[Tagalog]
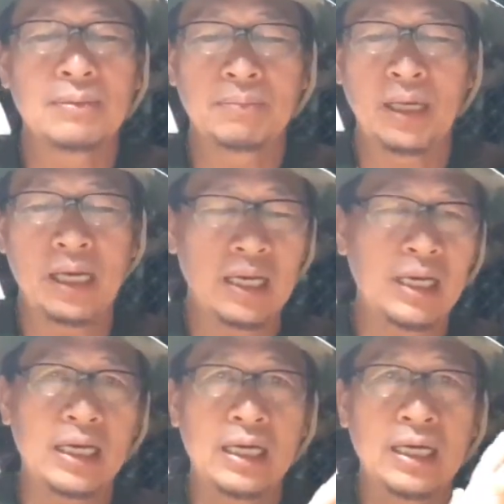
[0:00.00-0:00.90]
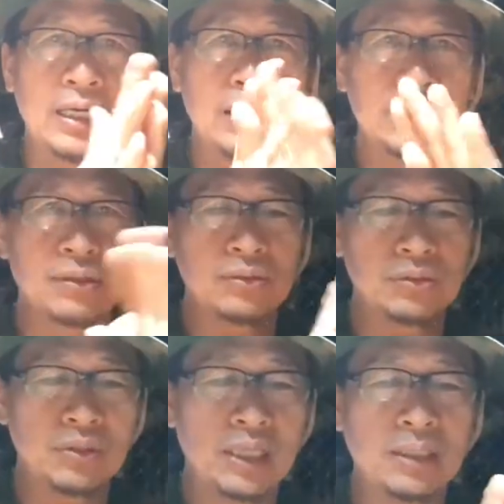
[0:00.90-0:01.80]
pagka
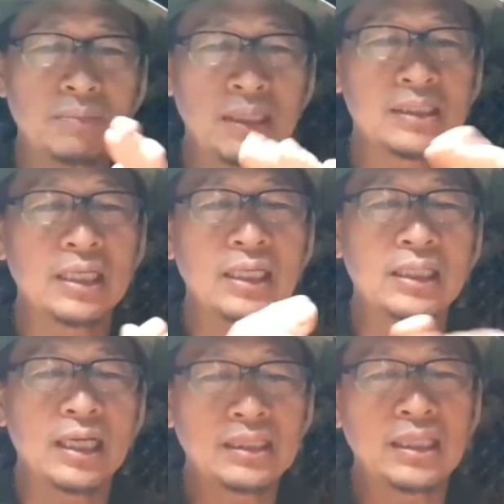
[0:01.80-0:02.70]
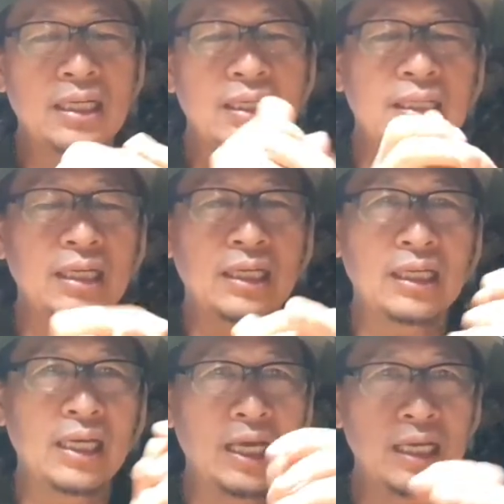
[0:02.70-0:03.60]
gusto natin mag sanitizer yan
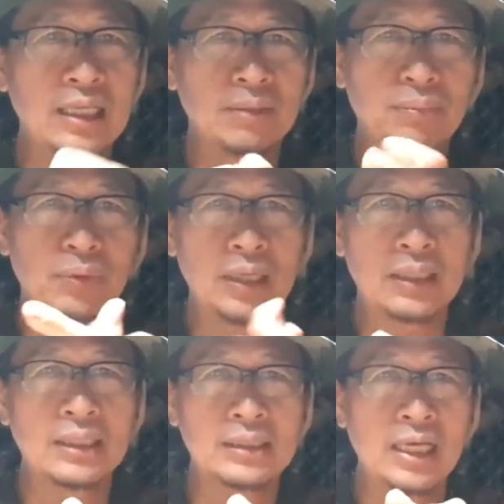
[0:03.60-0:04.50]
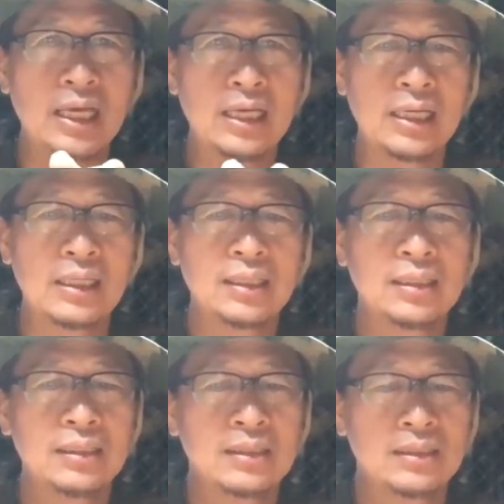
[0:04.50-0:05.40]
ginaganyan po natin siya
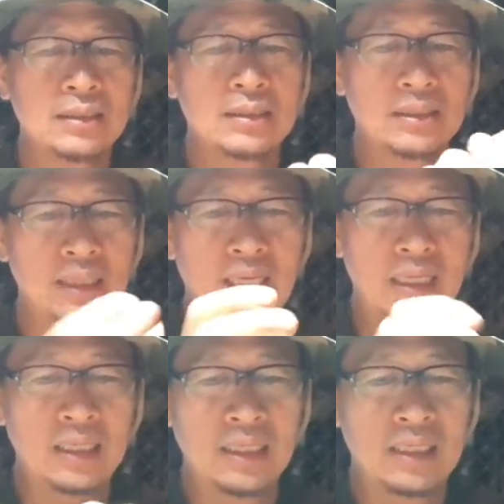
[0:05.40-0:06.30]
yan